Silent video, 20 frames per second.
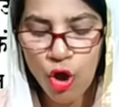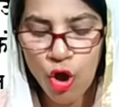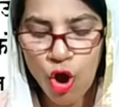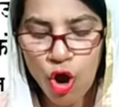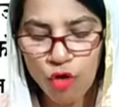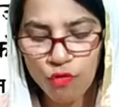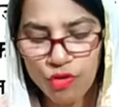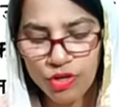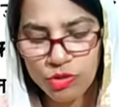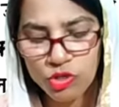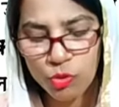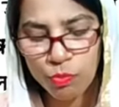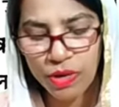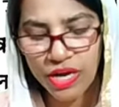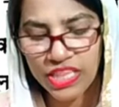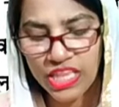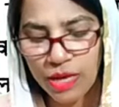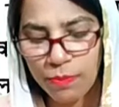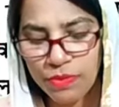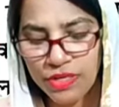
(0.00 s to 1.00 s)
और फिर जो
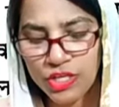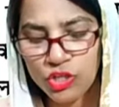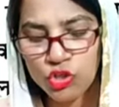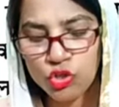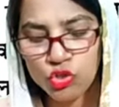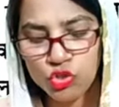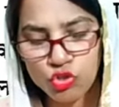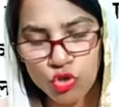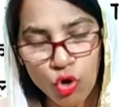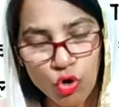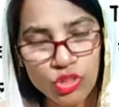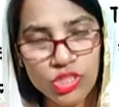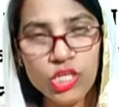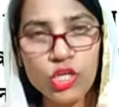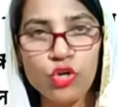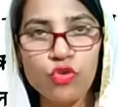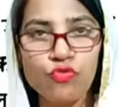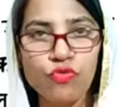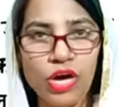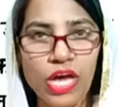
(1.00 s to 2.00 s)
बादामी की जो चौथी
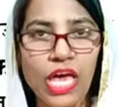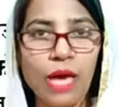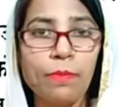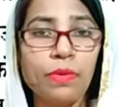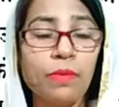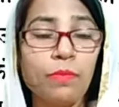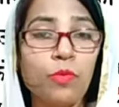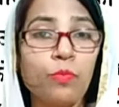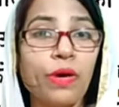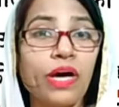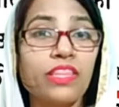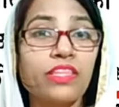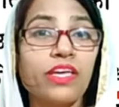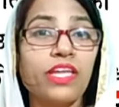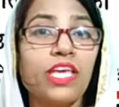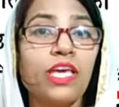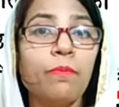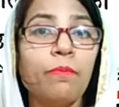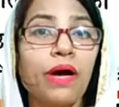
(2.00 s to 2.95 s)
गुफा है अभी हम बात करेंगे